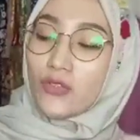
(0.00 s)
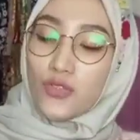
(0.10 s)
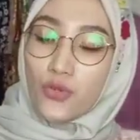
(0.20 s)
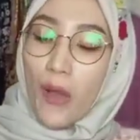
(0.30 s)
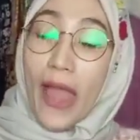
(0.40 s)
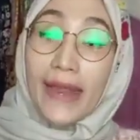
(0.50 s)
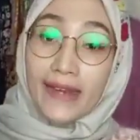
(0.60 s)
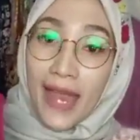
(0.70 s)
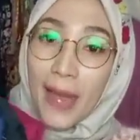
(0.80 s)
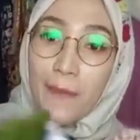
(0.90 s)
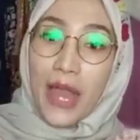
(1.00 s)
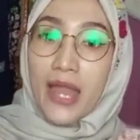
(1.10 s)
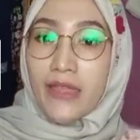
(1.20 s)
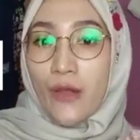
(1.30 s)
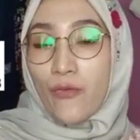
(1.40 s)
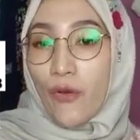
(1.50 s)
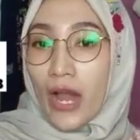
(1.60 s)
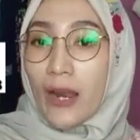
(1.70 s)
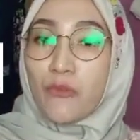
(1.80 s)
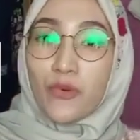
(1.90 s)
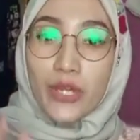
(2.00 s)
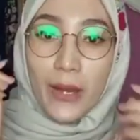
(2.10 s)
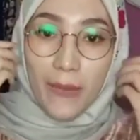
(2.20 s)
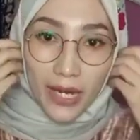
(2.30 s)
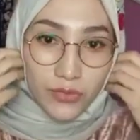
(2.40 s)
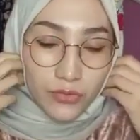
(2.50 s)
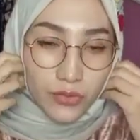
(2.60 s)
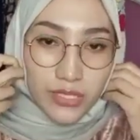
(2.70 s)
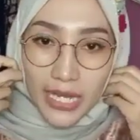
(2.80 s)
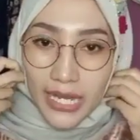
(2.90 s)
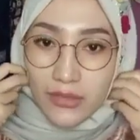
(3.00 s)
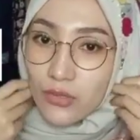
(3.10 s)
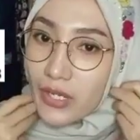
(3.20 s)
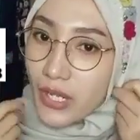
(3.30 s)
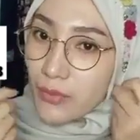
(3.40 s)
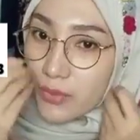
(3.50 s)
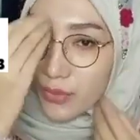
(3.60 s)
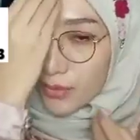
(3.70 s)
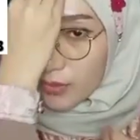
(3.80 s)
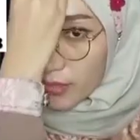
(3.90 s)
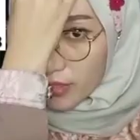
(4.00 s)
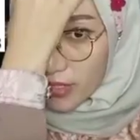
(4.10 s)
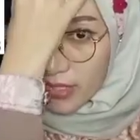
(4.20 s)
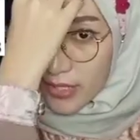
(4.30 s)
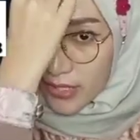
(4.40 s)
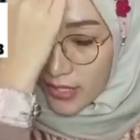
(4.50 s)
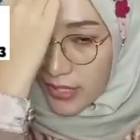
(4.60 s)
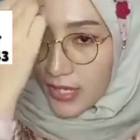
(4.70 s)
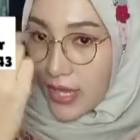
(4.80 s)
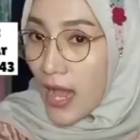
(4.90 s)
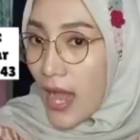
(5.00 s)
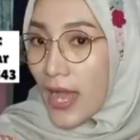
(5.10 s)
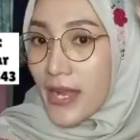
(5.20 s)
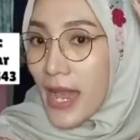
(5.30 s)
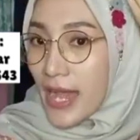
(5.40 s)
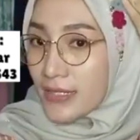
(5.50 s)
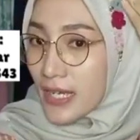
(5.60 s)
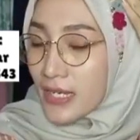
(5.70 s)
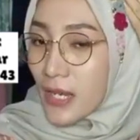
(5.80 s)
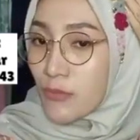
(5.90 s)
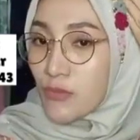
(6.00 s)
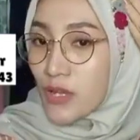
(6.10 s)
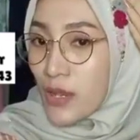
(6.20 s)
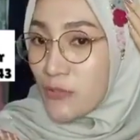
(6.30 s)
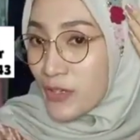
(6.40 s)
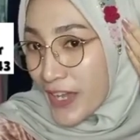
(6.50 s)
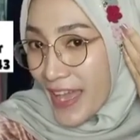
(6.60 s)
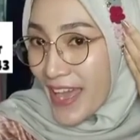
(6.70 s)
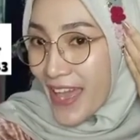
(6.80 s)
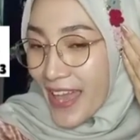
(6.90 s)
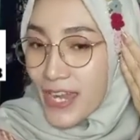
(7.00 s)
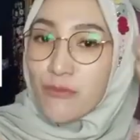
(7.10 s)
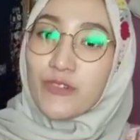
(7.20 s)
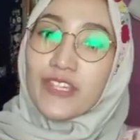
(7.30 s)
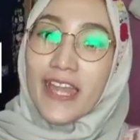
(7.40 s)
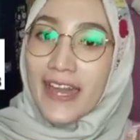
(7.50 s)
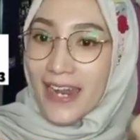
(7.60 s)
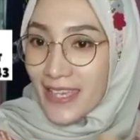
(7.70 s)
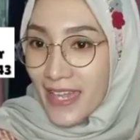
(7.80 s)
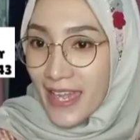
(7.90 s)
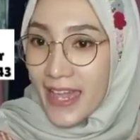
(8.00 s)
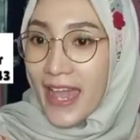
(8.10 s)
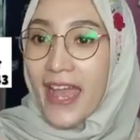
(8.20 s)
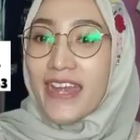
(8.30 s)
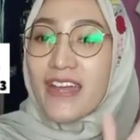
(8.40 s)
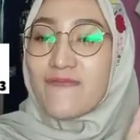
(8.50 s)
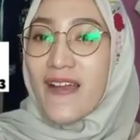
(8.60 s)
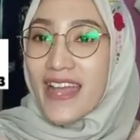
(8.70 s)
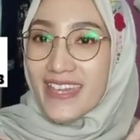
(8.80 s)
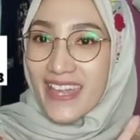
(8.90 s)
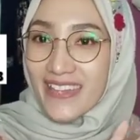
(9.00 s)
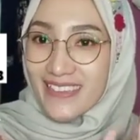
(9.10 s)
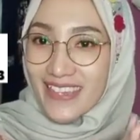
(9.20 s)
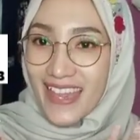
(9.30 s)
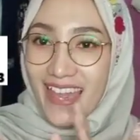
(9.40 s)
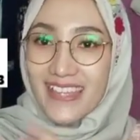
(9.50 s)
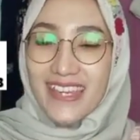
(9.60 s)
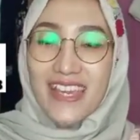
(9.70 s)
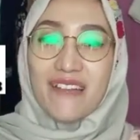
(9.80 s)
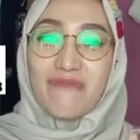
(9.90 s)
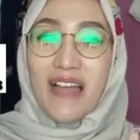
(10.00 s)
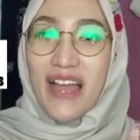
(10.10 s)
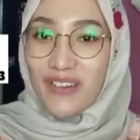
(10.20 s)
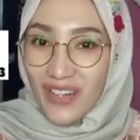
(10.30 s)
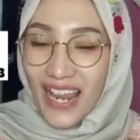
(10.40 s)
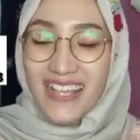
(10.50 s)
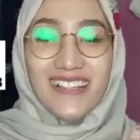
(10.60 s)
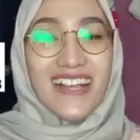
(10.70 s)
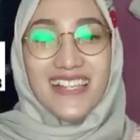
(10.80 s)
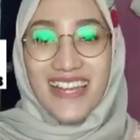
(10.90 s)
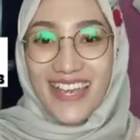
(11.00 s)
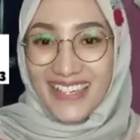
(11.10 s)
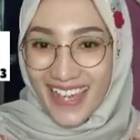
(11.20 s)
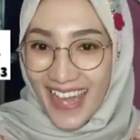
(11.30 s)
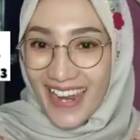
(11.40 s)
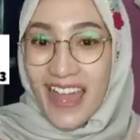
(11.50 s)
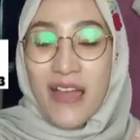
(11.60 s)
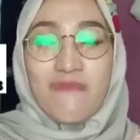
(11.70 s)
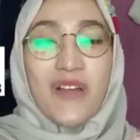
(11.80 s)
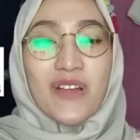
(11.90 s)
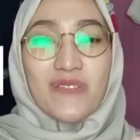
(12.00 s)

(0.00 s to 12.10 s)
Ada tujuh warna, bahannya voal, mudah banget diatur ya bun nih ada aksennya bunga-bunga ada mutiaranya ada payetnya jadi yang mau langsung aja naikkan